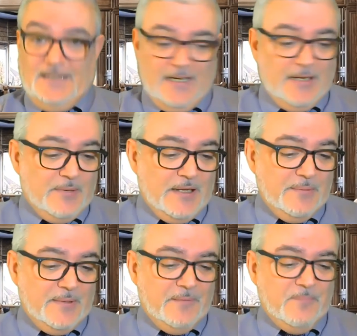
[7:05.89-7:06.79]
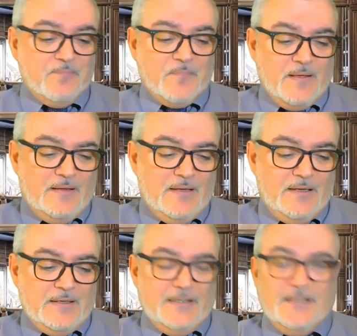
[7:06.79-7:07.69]
hablaba
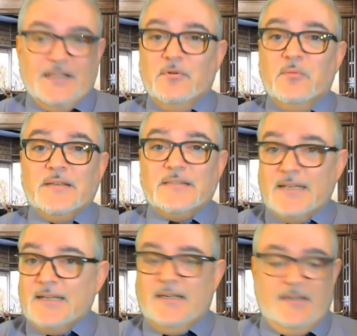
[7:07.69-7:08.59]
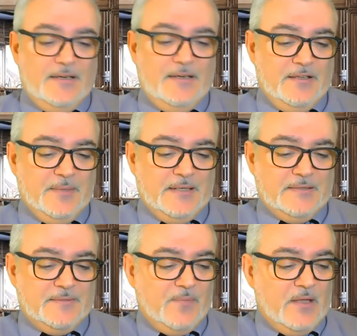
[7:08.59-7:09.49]
eh, y daba un mensaje y
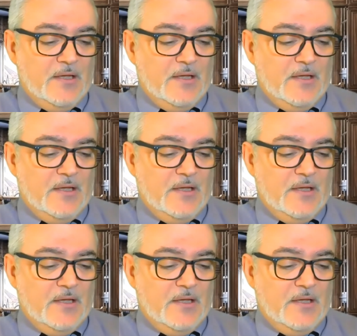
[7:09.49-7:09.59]
demás.